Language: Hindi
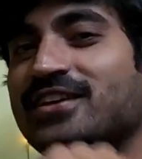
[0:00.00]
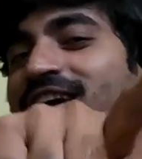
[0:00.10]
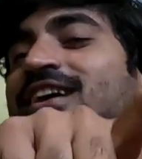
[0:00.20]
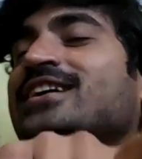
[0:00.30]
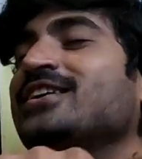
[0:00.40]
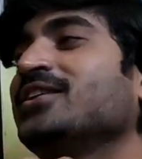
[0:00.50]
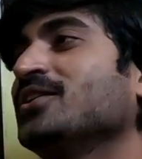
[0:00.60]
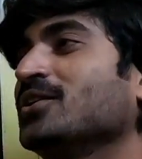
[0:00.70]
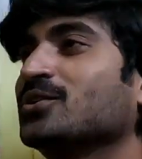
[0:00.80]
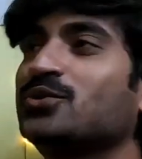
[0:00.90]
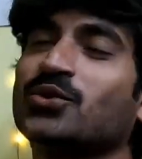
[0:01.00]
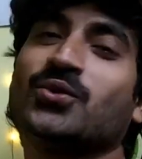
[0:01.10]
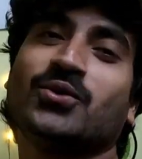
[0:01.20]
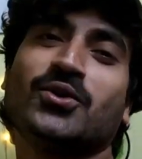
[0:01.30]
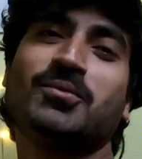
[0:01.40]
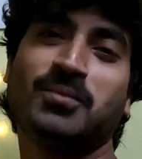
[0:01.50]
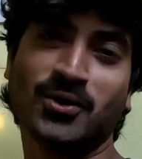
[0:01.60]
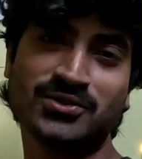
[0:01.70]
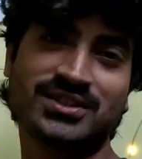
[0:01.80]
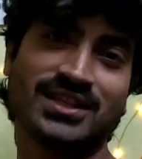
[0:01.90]
किया है तो
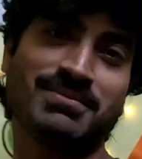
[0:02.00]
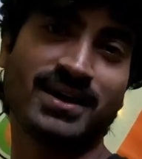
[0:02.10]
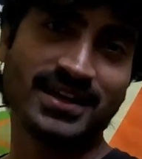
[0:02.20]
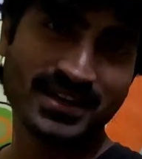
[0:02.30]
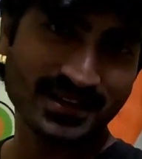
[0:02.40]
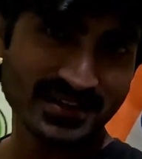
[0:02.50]
बहुत जल्द भाई